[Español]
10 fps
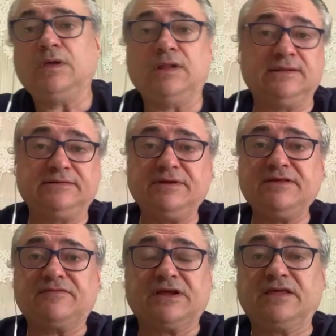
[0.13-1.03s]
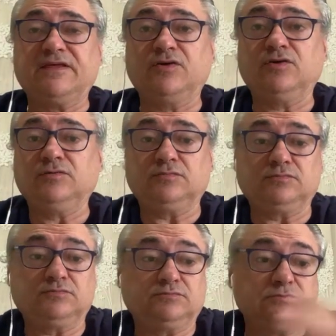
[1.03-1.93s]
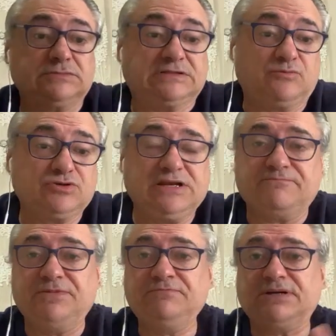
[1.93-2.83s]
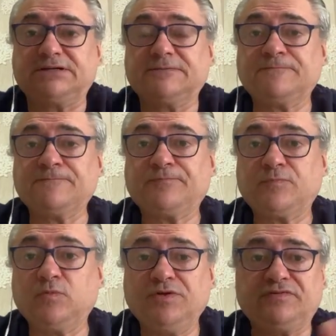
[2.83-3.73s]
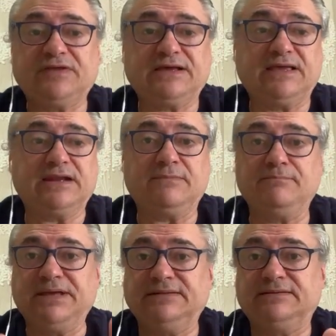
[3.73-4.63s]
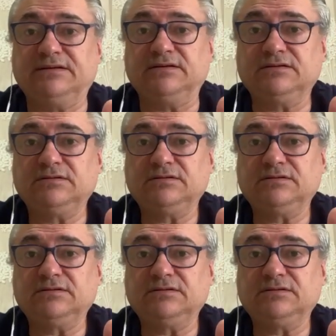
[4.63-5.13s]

En el tema de Frenkie de Jong, estamos en las mismas. ¿No decían que eran 20